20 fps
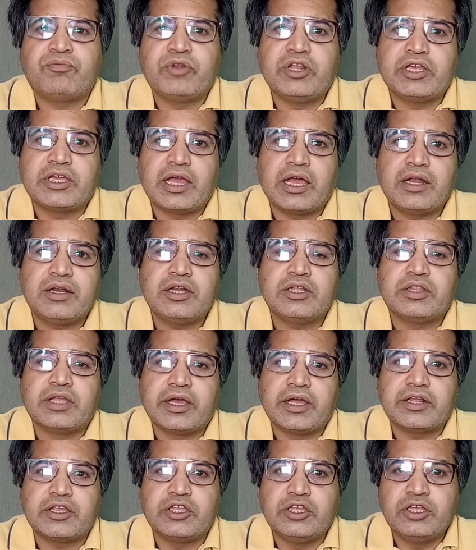फ्रीकैन ने
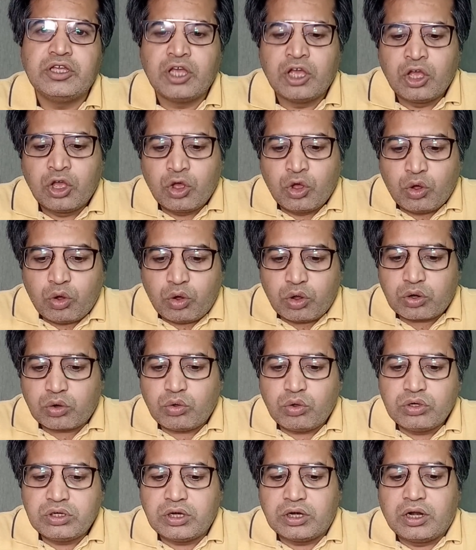दायर की और
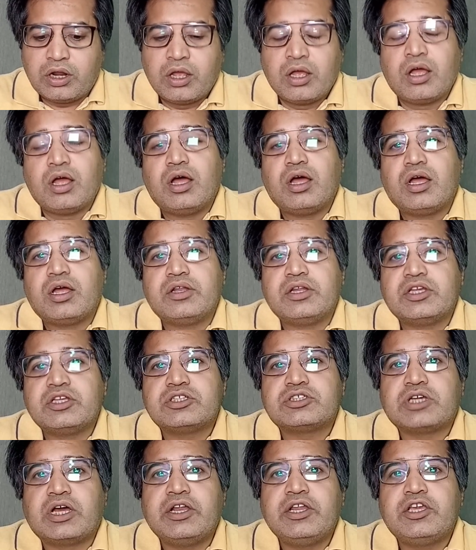उन
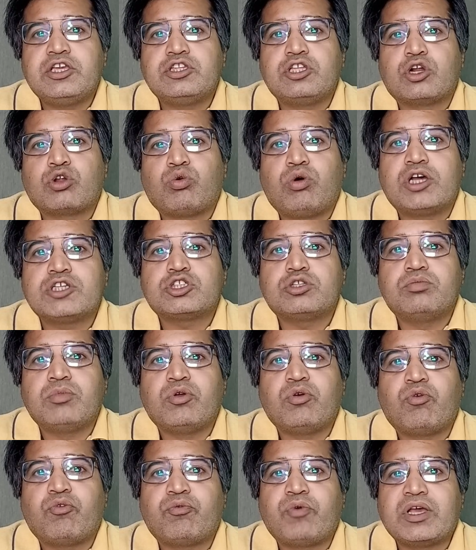नजरसानी की दरख्वास्तों में
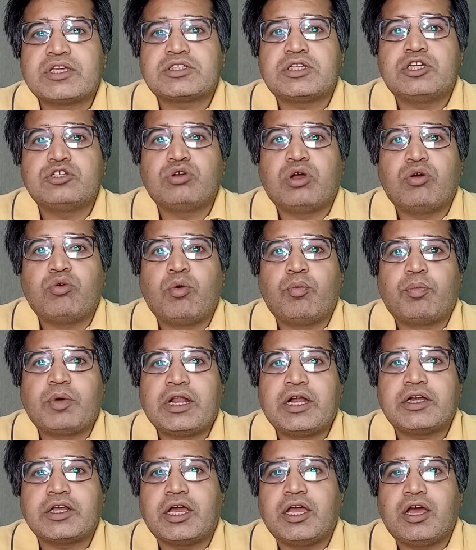वो फैसला जो है वो
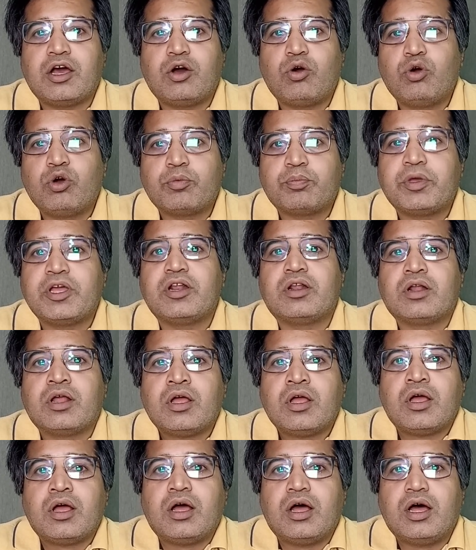पलट गया और फिर
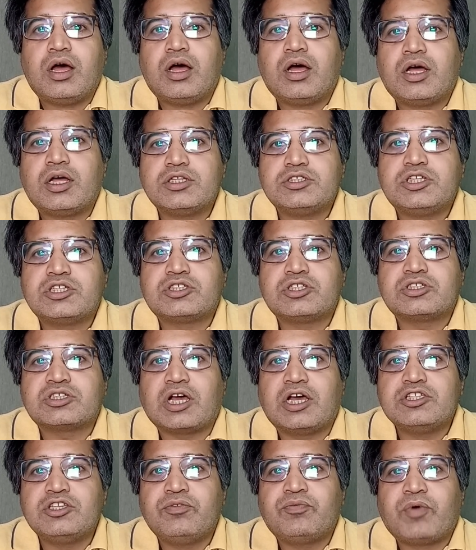जस्टिस
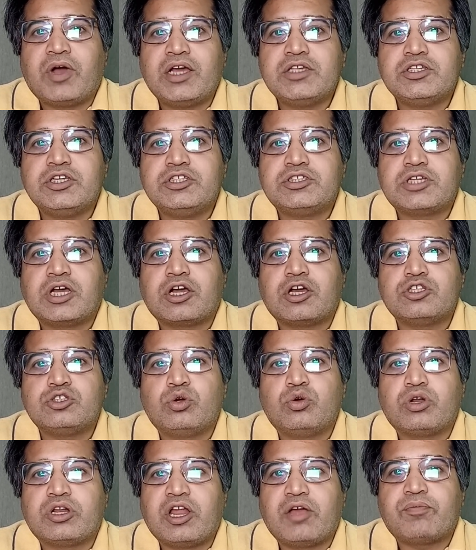काजी फायज ईसा का
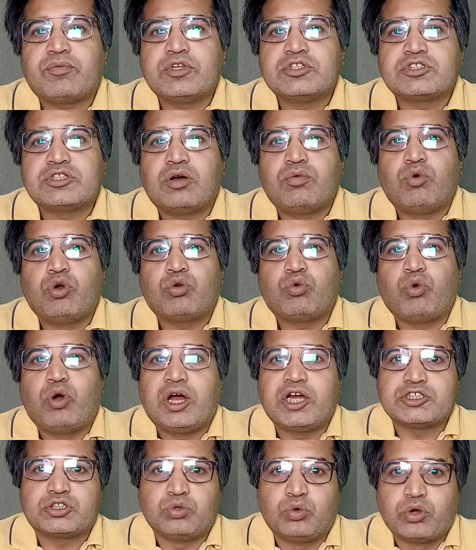जो रेफरेंस था वो
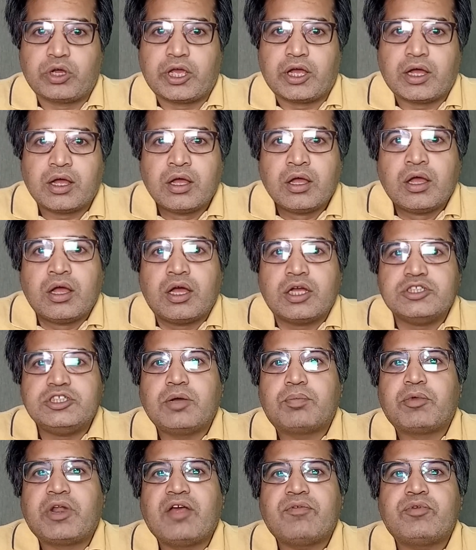क्वाश हो गया
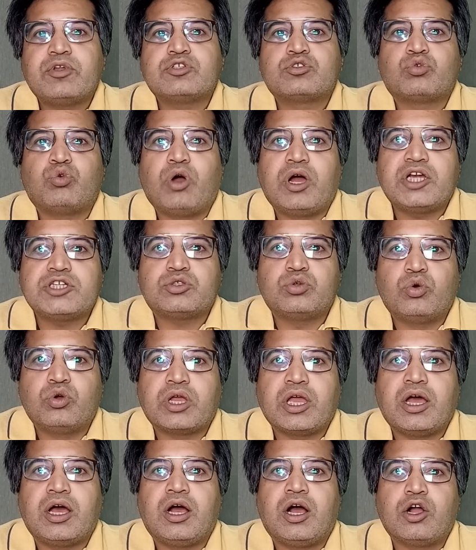जब रेफरेंस क्वाश हो
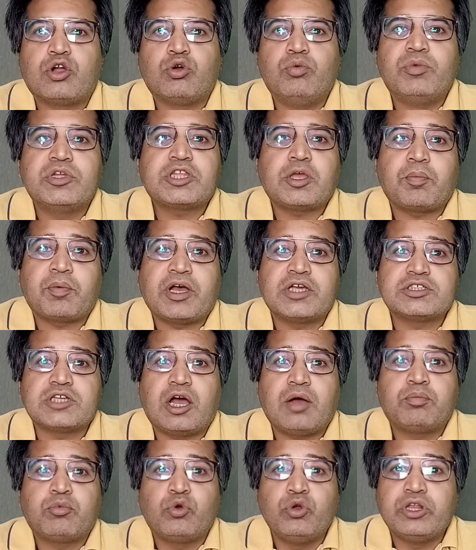गया हुकूमत के पास
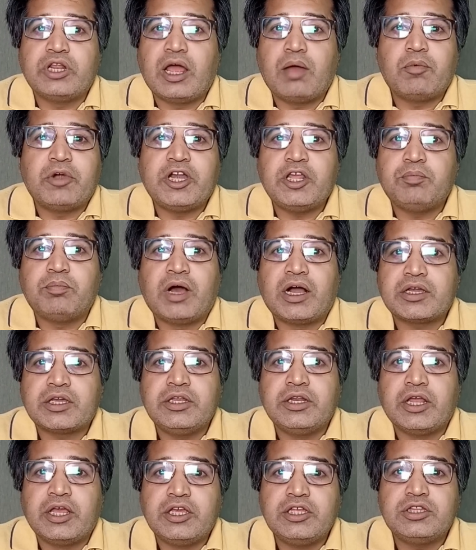अब कोई रेमेडी बाकी
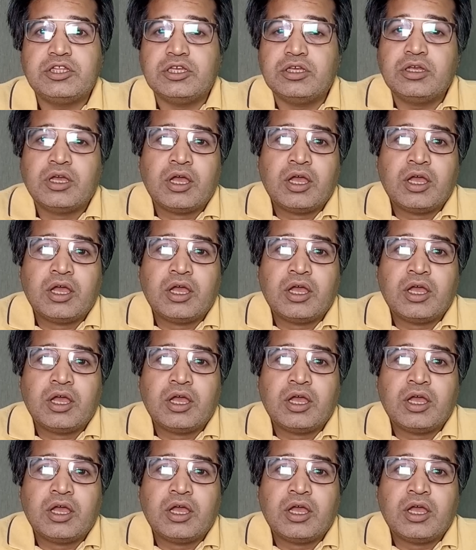नहीं थी